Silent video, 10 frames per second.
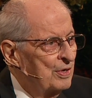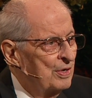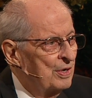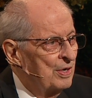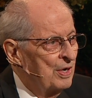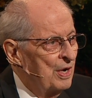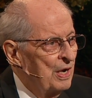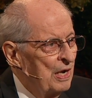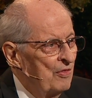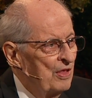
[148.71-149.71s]
если
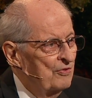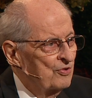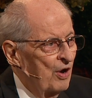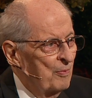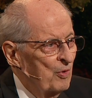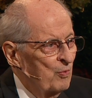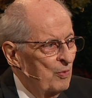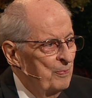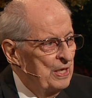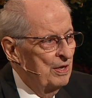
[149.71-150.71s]
мы будем
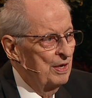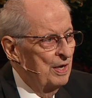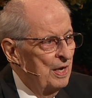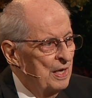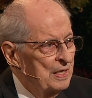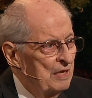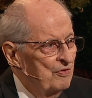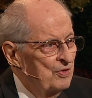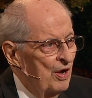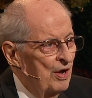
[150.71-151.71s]
проявлять верность во
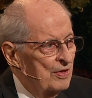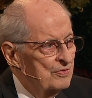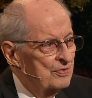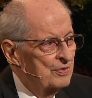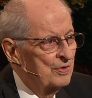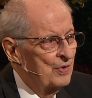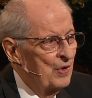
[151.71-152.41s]
священстве,